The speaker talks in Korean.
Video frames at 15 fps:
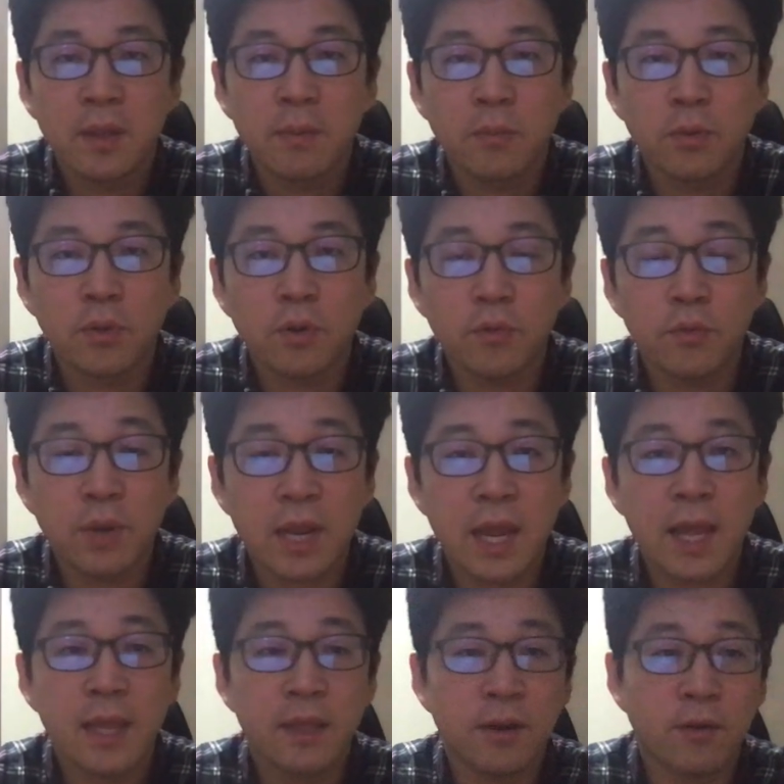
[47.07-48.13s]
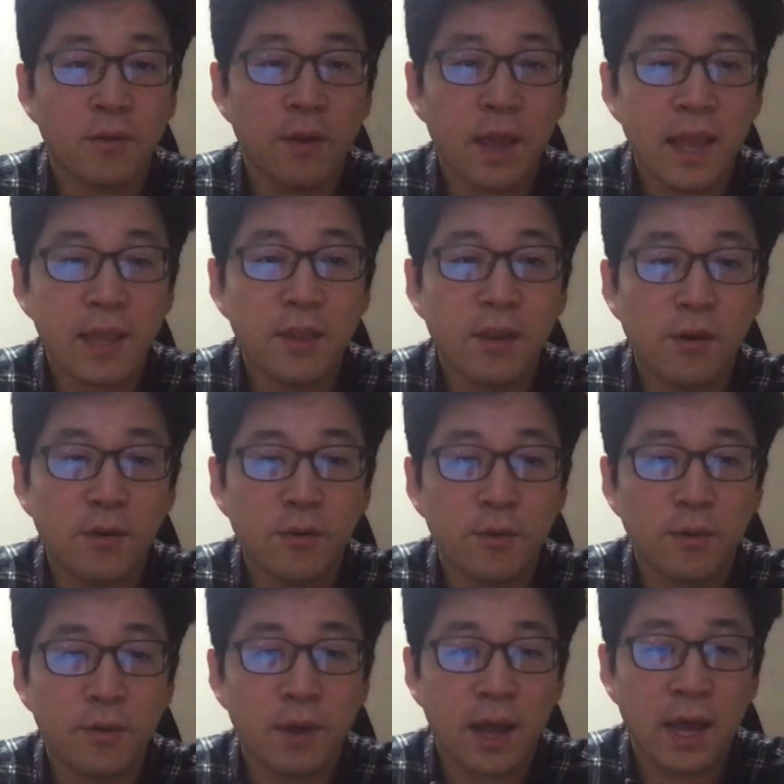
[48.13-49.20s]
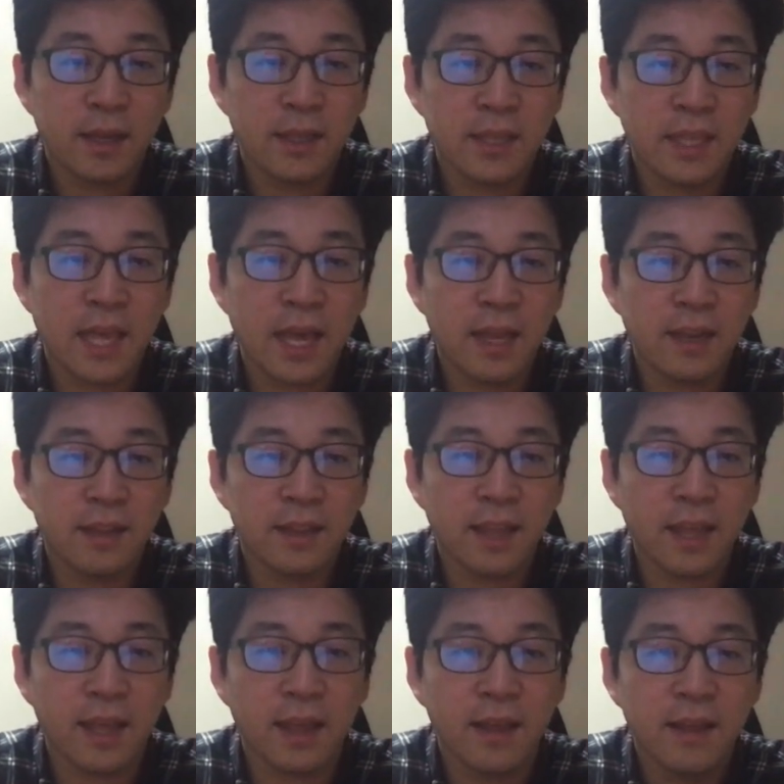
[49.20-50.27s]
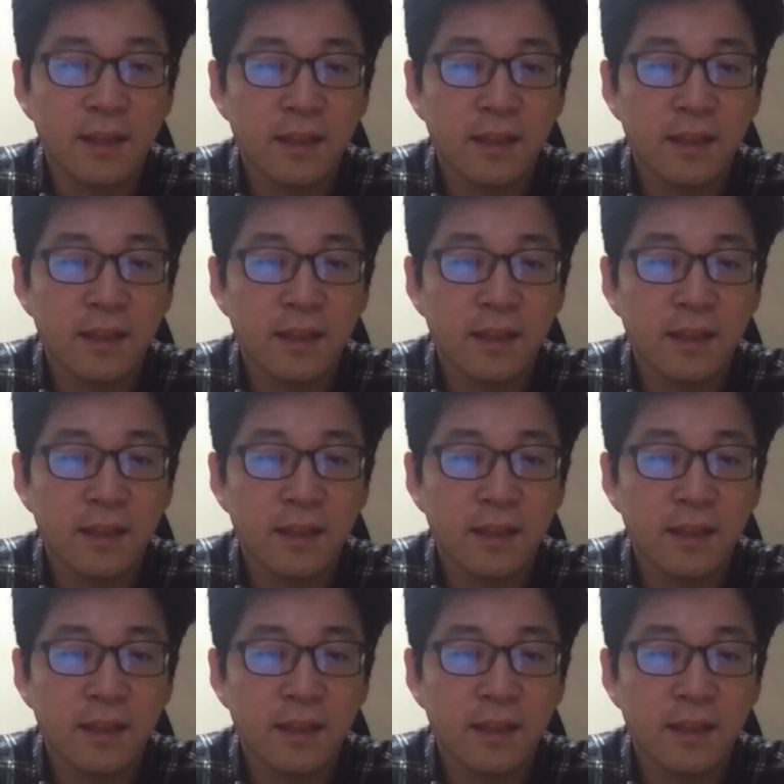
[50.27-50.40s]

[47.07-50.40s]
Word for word: 보통 우리가 이런 걸 행렬로 이해하는데